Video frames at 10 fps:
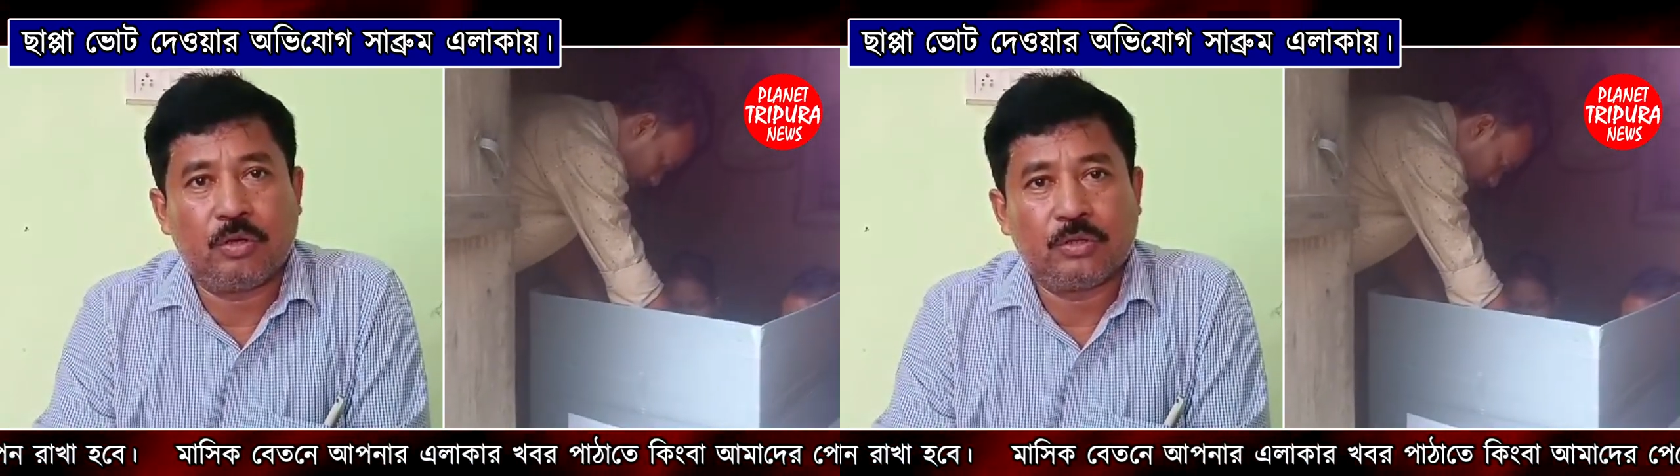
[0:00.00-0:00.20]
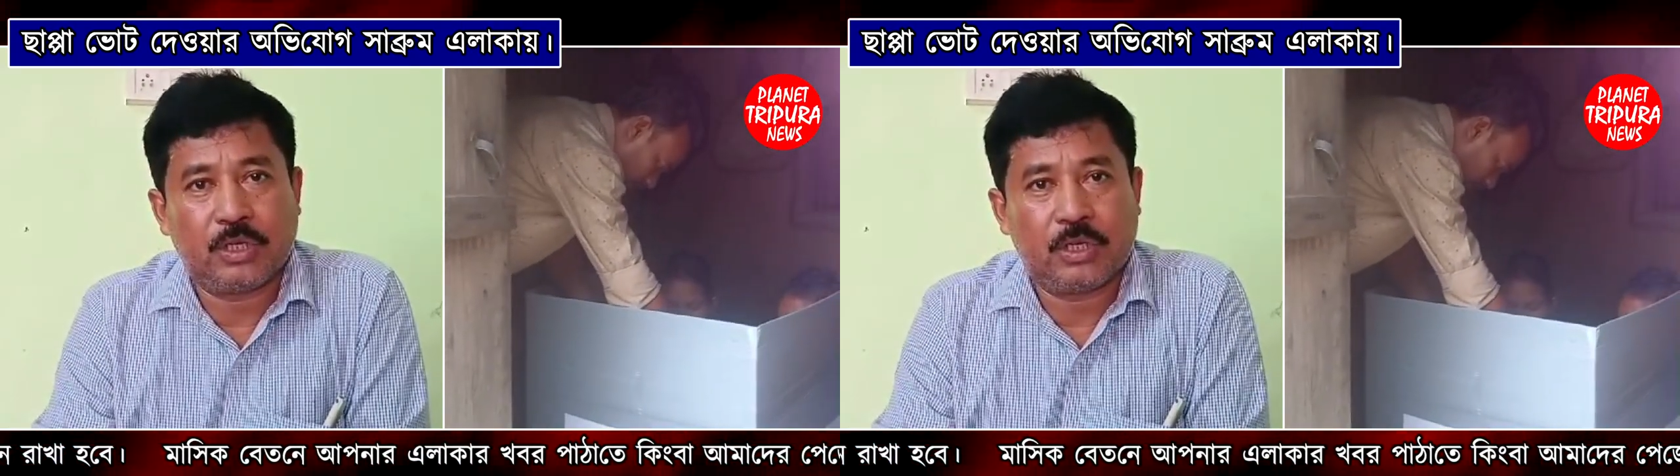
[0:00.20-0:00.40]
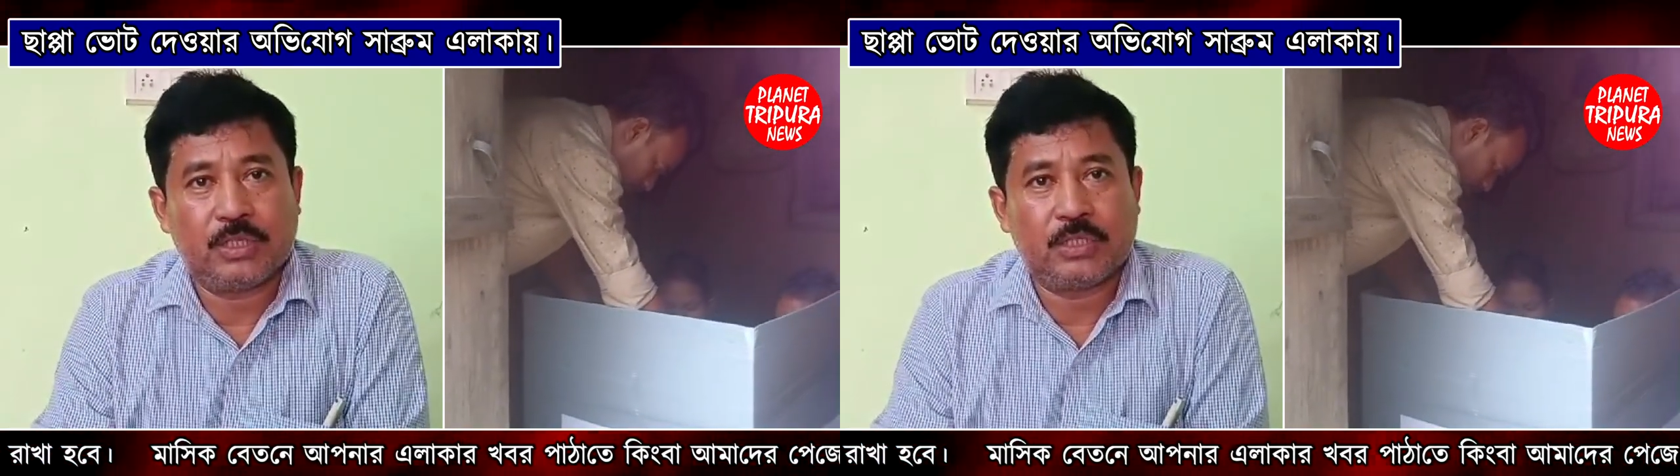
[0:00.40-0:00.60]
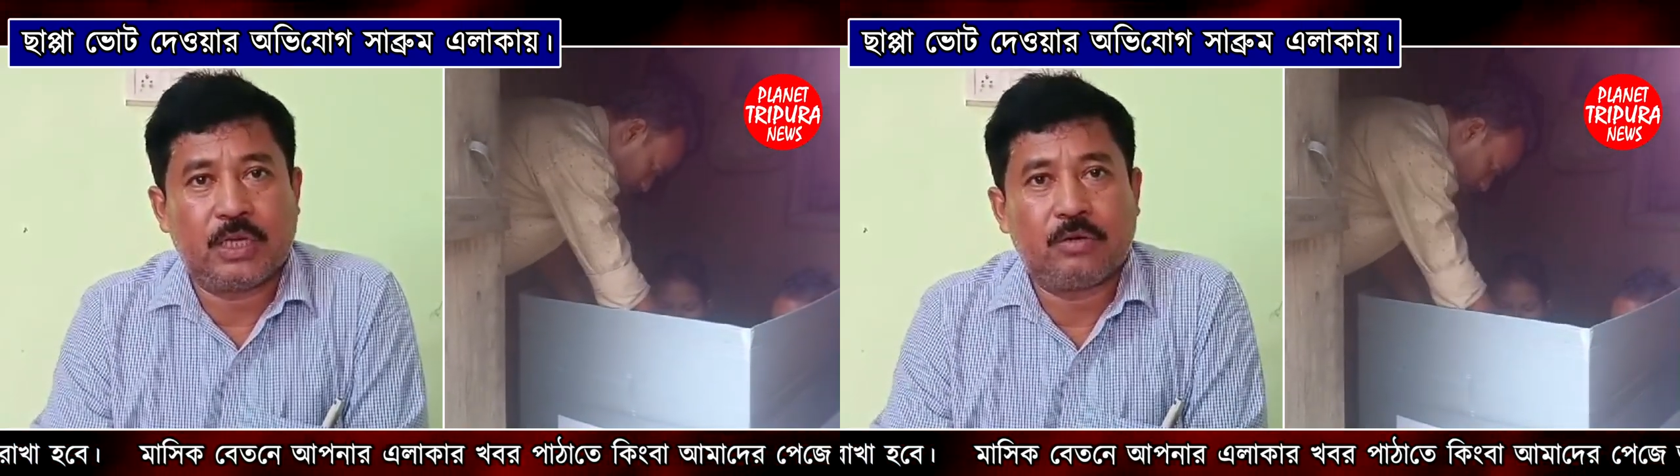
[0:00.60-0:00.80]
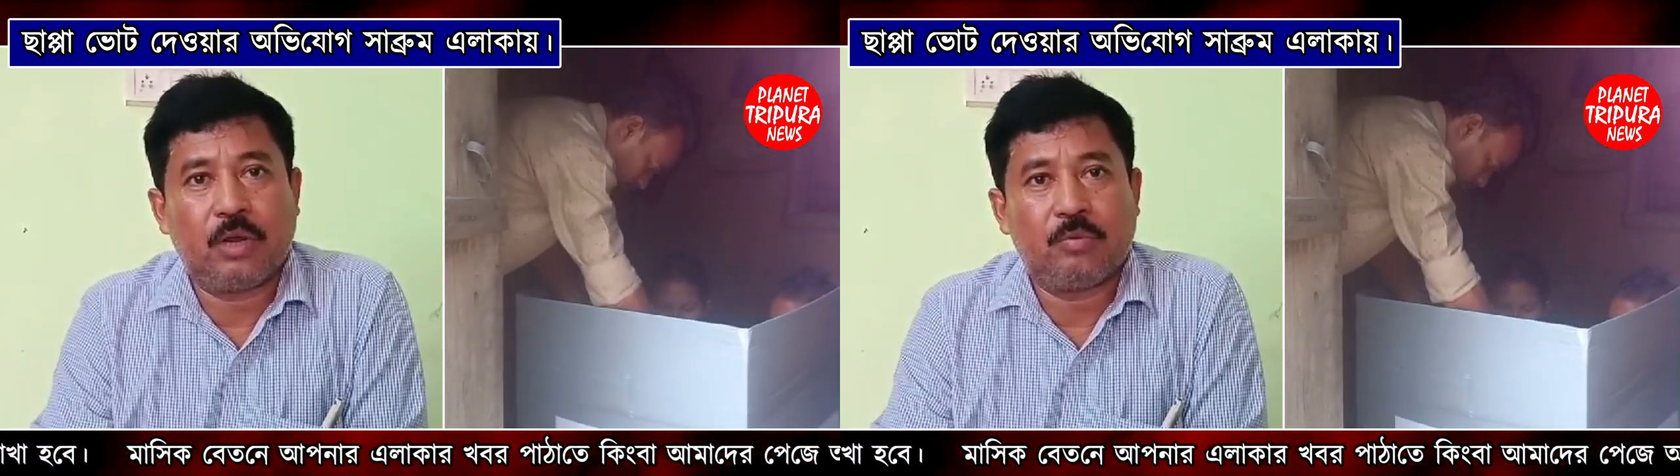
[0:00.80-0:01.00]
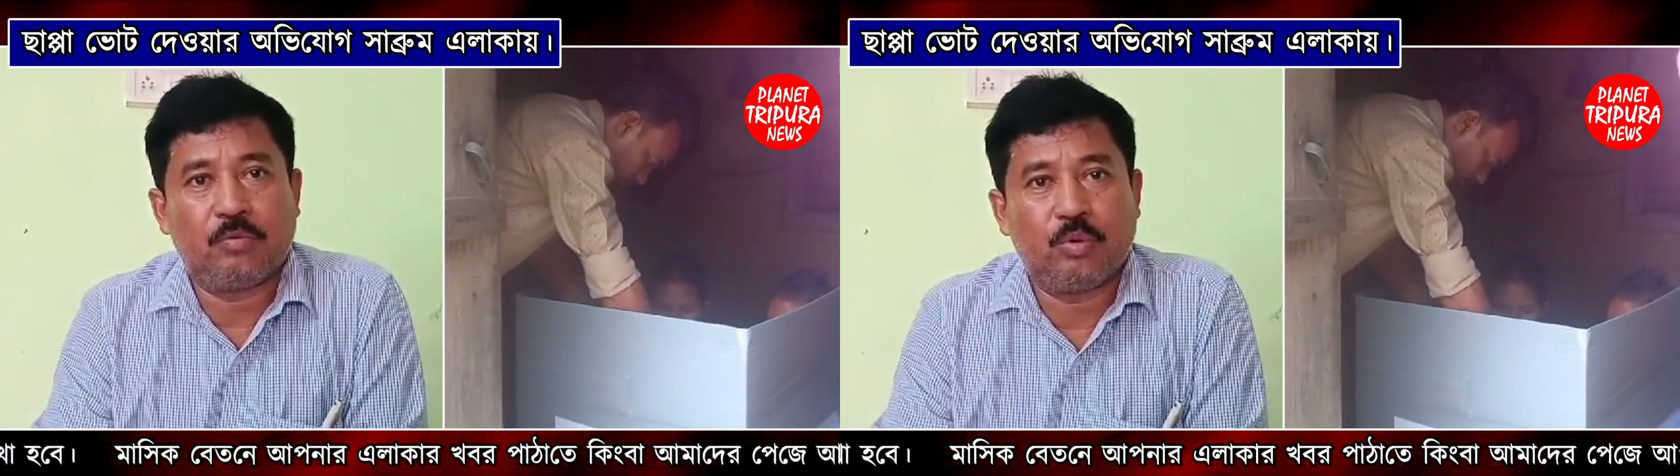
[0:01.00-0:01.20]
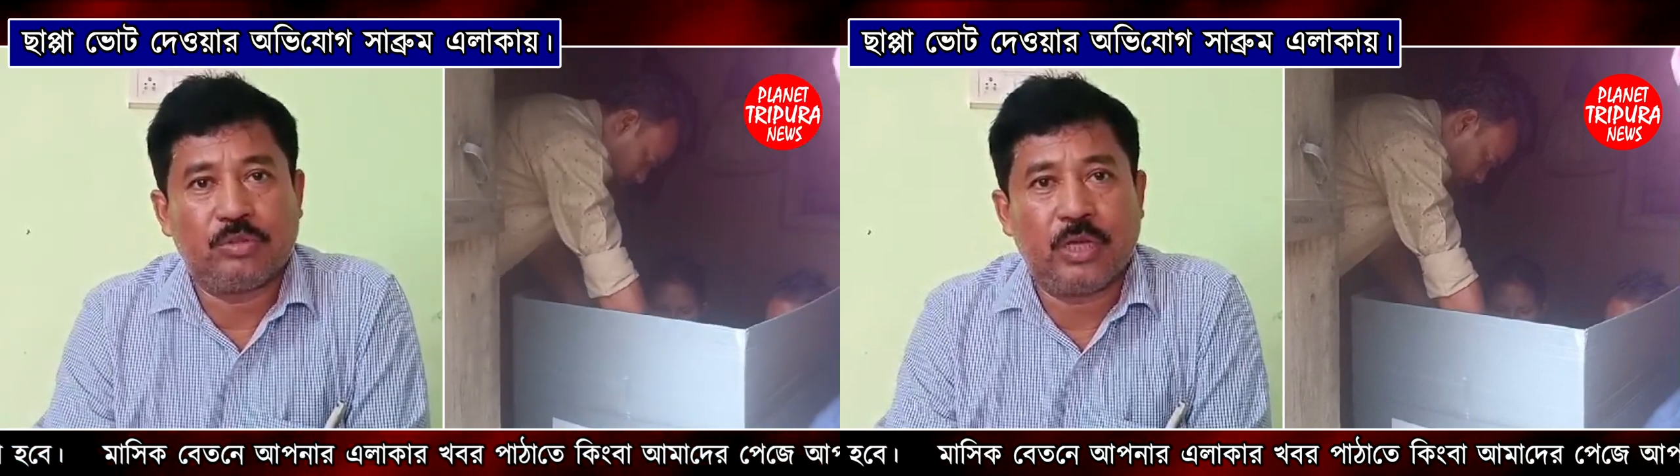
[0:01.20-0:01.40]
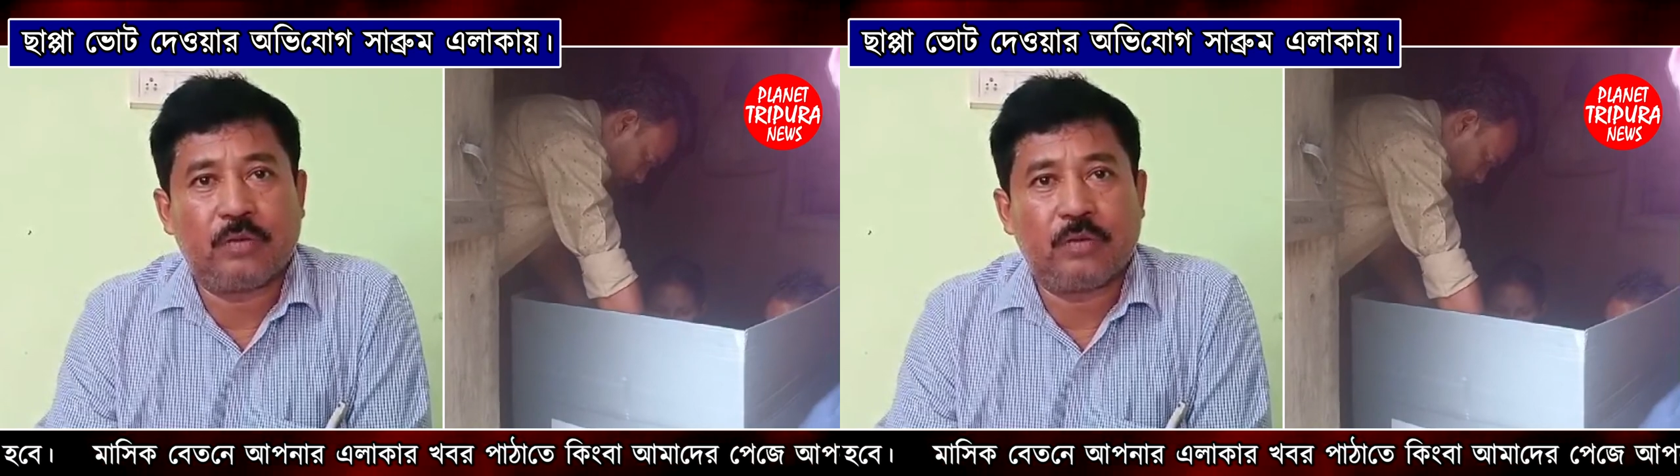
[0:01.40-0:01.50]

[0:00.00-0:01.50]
সেখানে চেষ্টা করে এবং ভোট দেন